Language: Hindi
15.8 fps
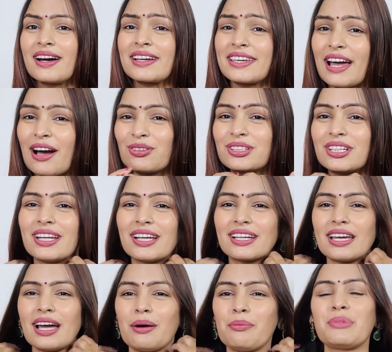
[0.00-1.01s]
क्या होता है ना
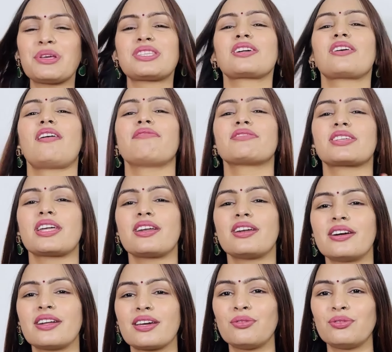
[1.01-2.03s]
कि हम में से काफ़ी सारी
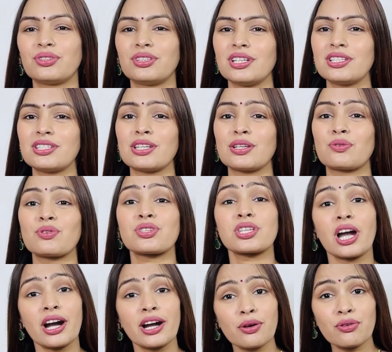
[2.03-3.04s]
लड़कियाँ होती हैं जिनको
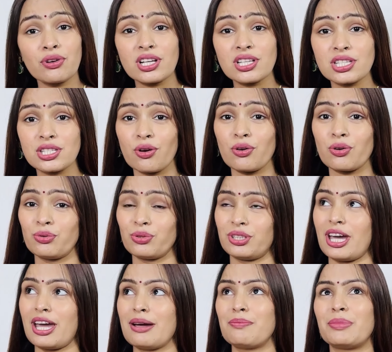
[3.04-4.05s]
साड़ियों का शौक़
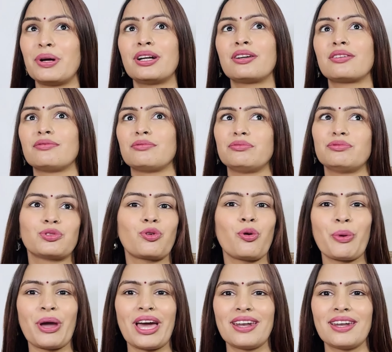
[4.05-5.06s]
होता है बट
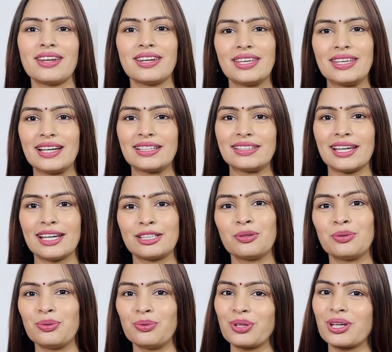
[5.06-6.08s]
उनको पहनना नहीं आता है
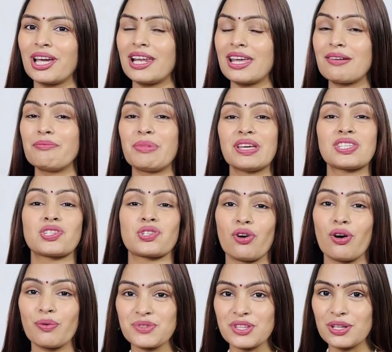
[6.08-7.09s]
तो उनके लिए बेस्ट
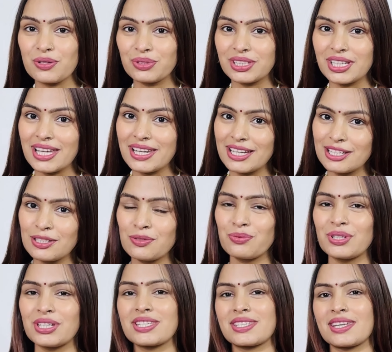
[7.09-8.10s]
ऑप्शन होता है रेडी टू
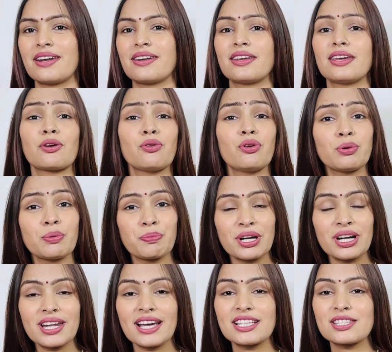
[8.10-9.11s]
वेयर साड़ी ये कोई भी
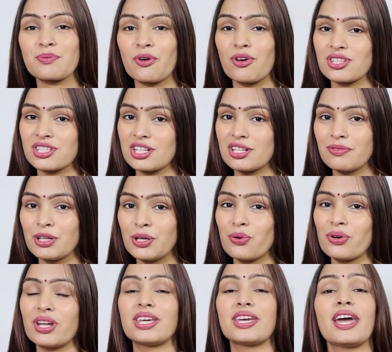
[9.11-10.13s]
पेड या स्पॉन्सर्ड वीडियो नहीं